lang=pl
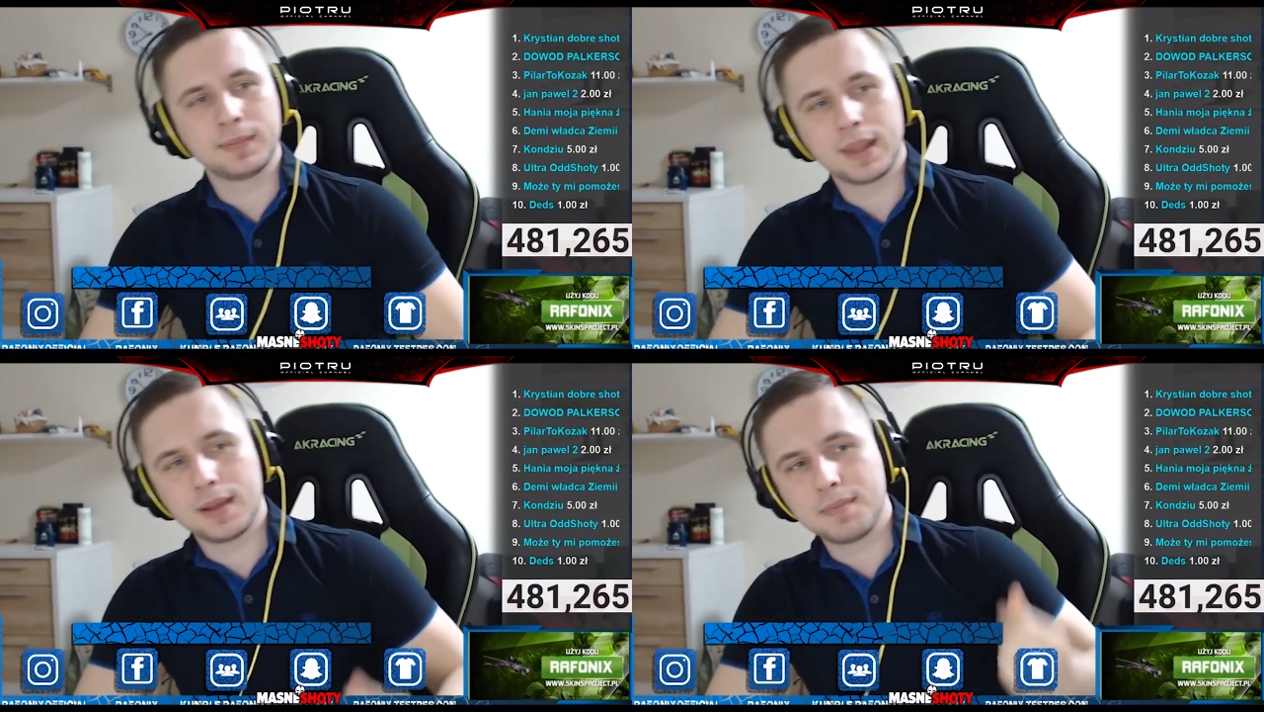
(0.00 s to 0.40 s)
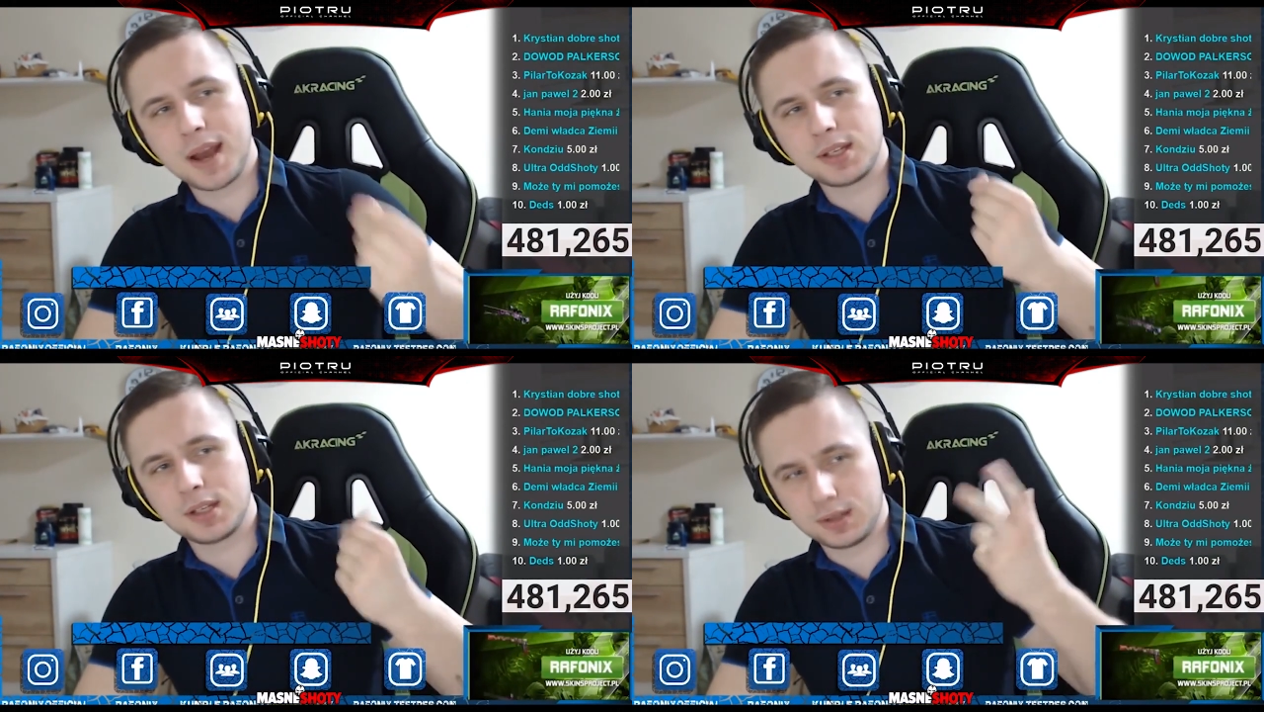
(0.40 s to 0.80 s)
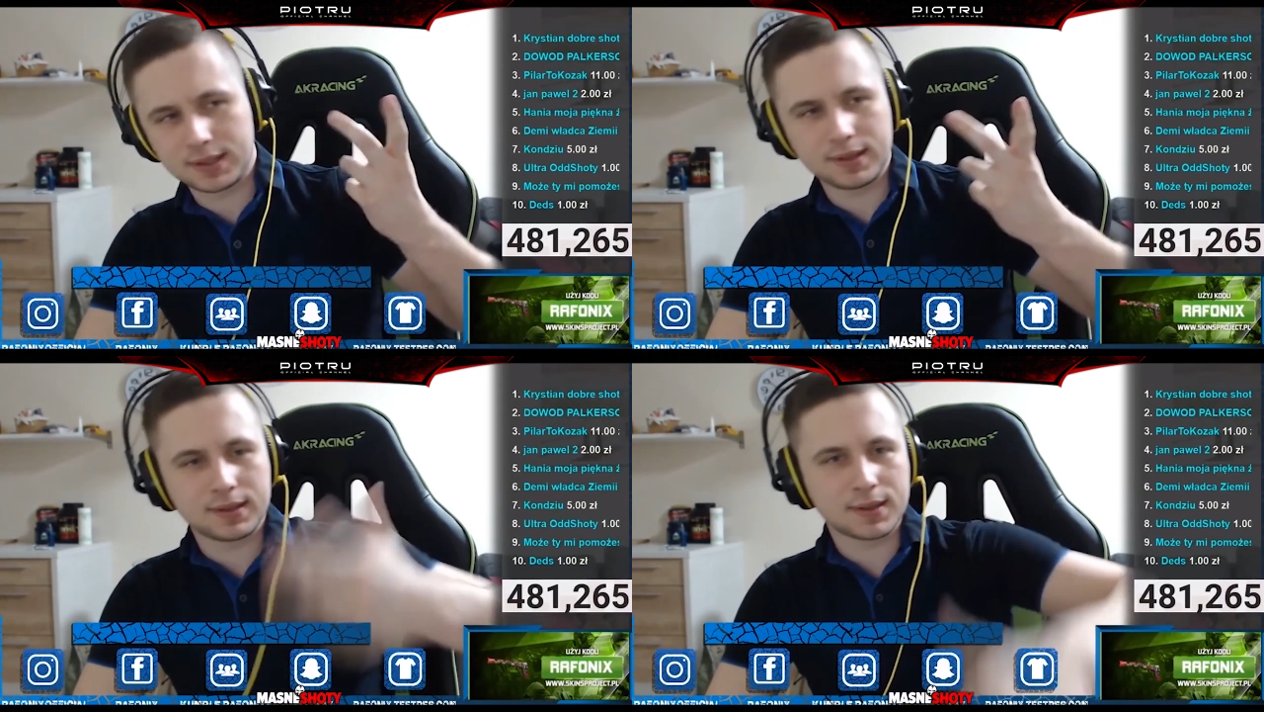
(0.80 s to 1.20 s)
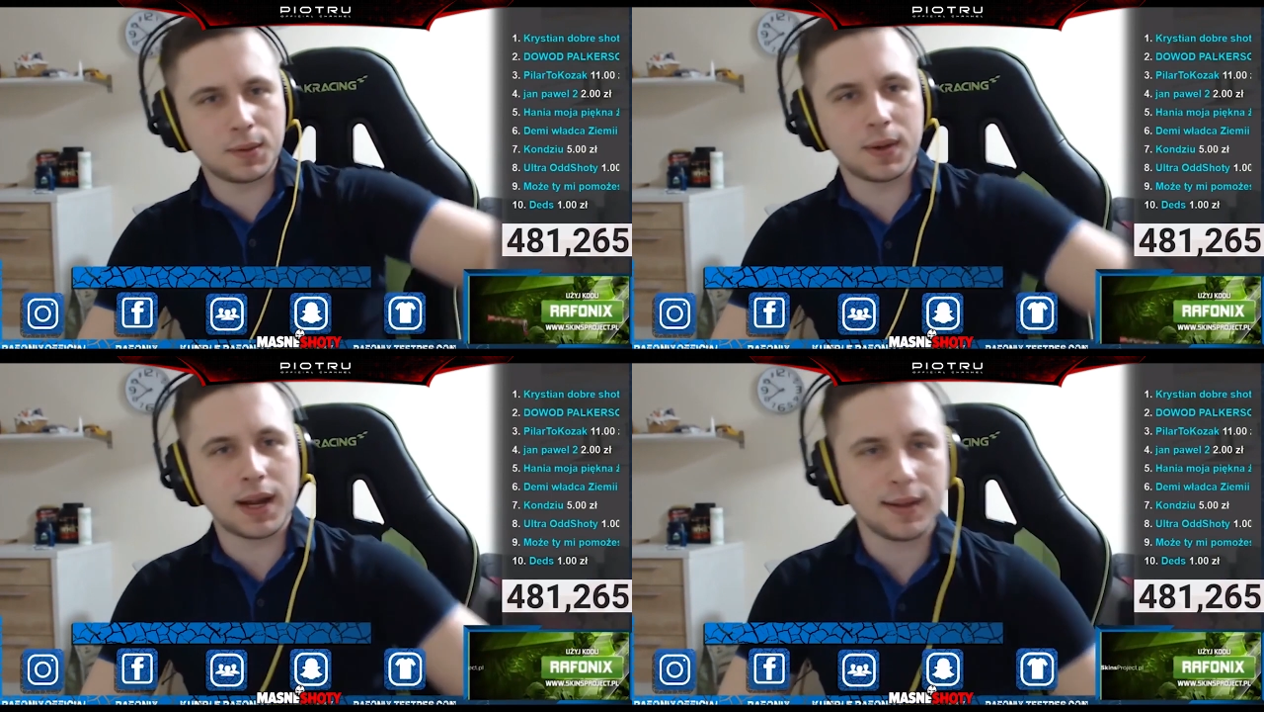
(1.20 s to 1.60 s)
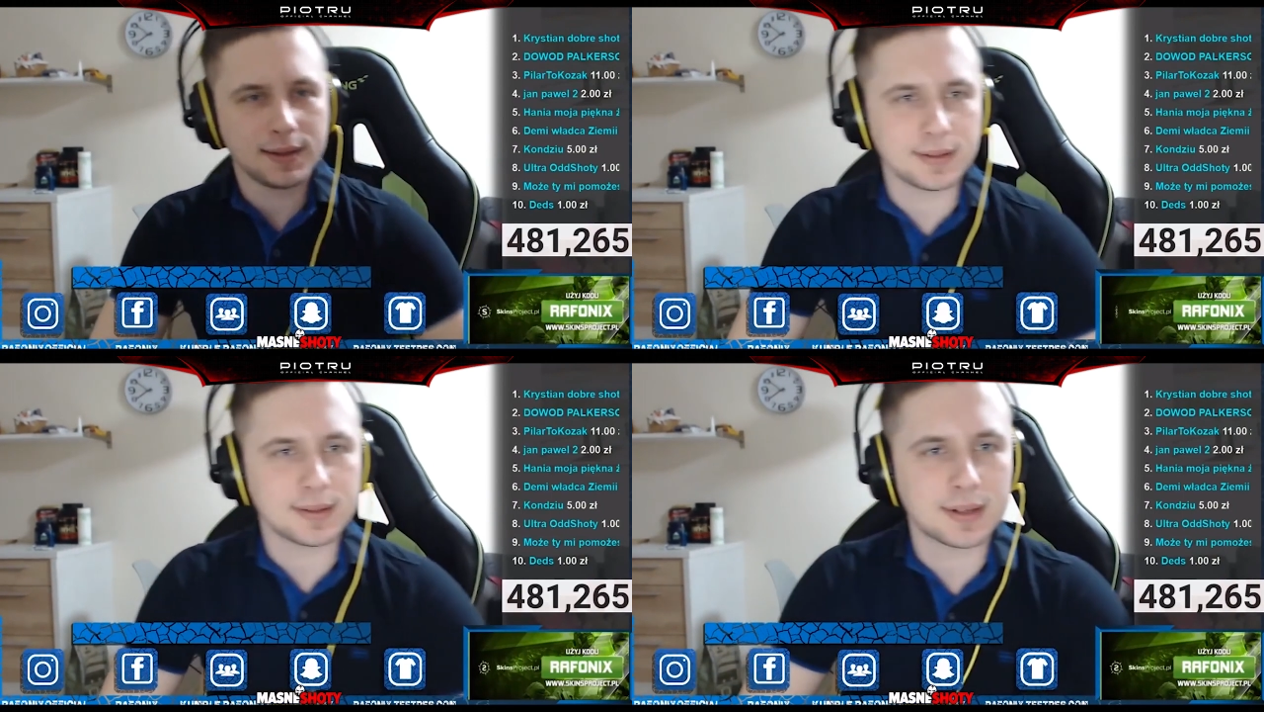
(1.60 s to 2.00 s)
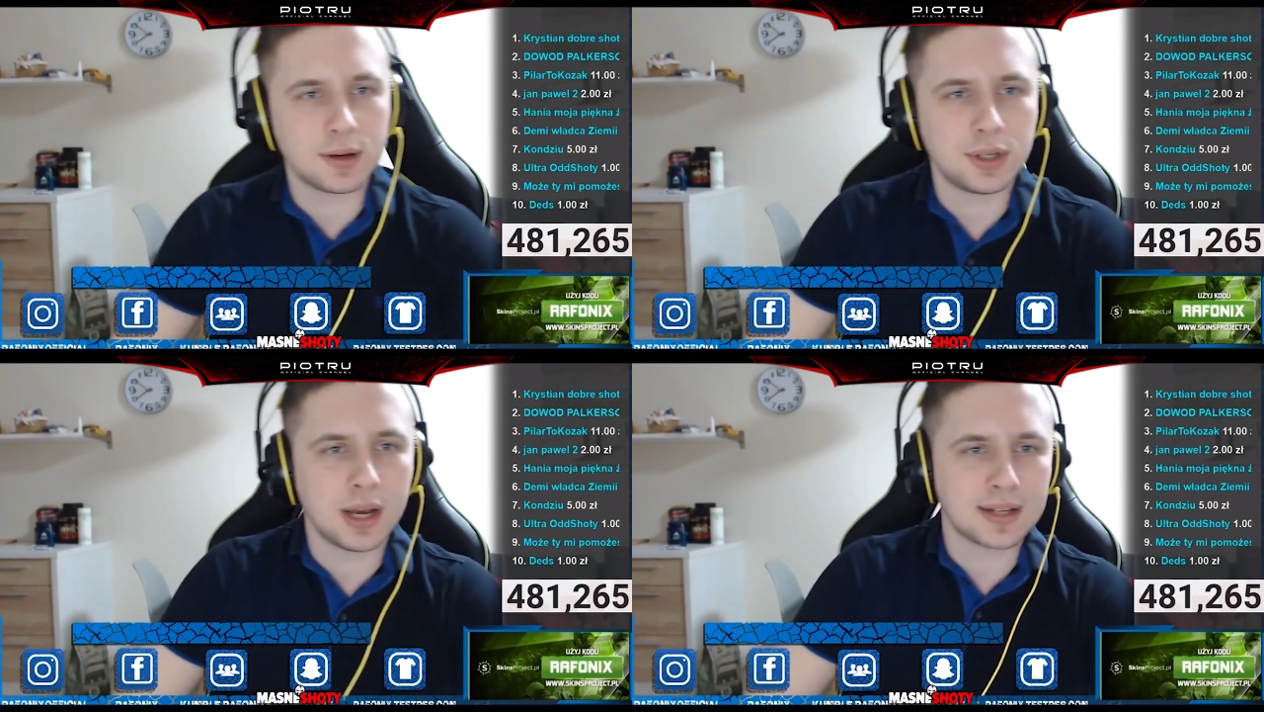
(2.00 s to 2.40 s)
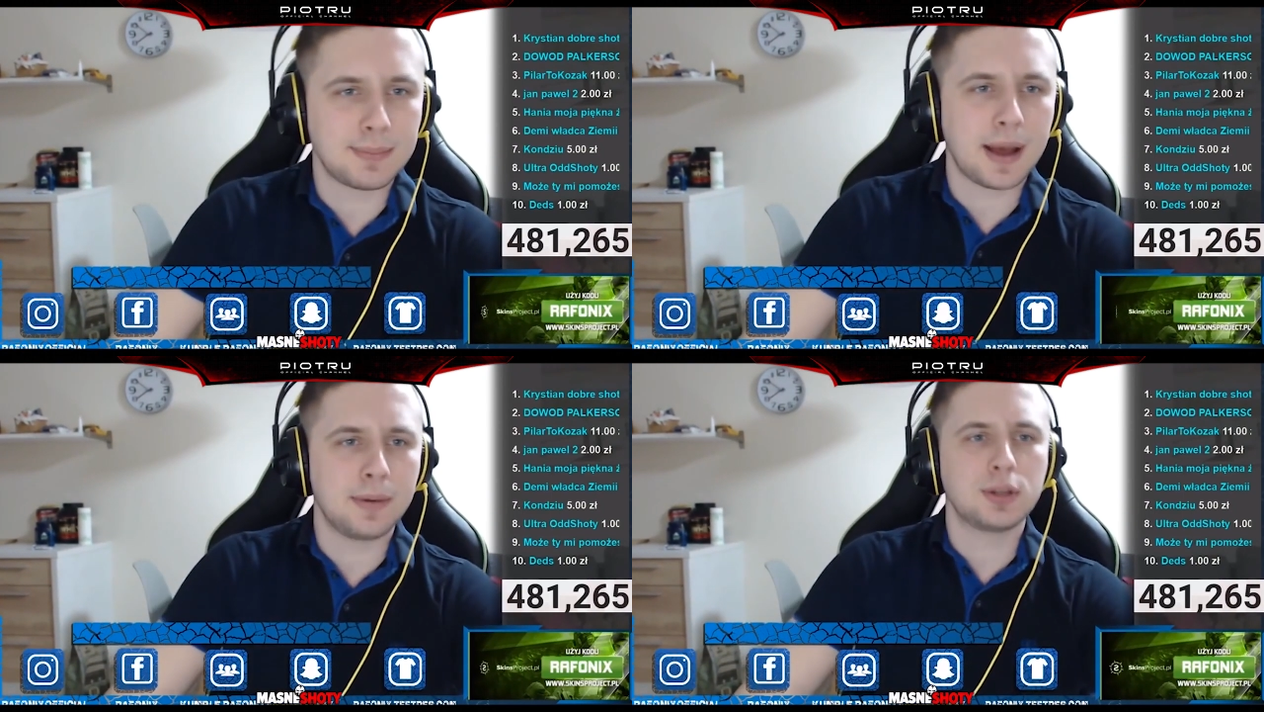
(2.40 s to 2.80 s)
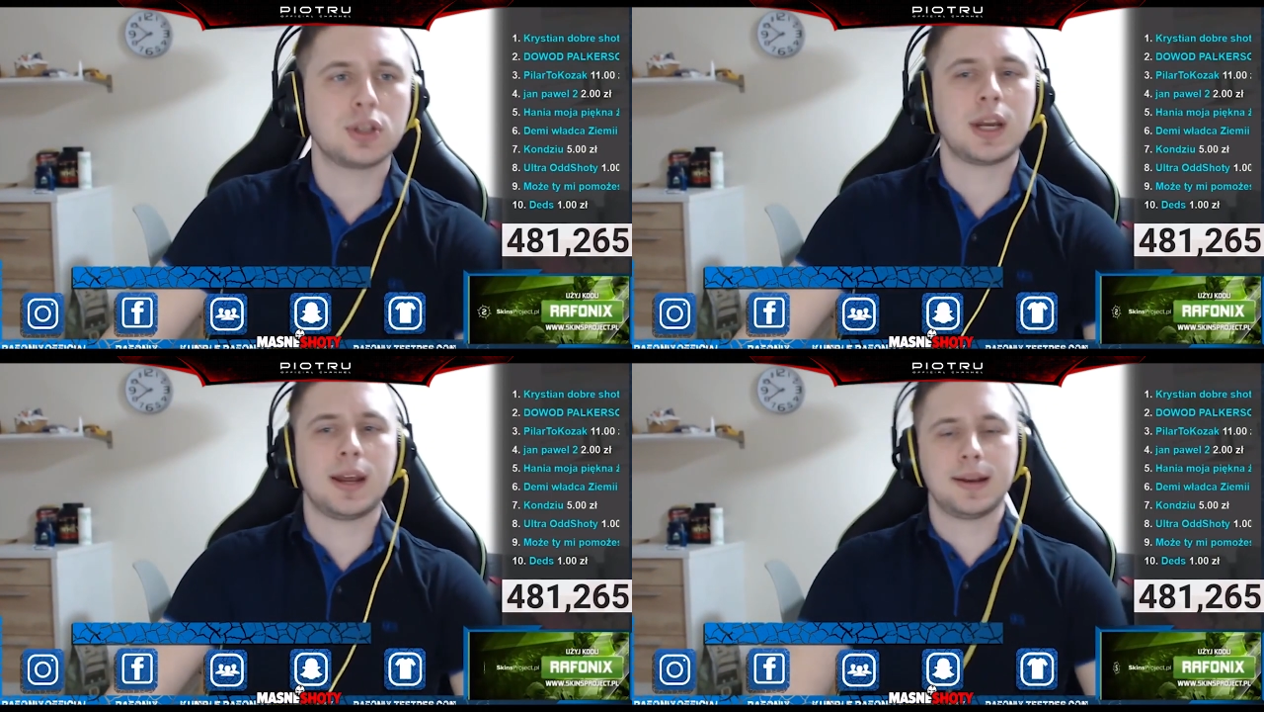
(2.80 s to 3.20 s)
Maśno skóra schodziła z pały, czy nie?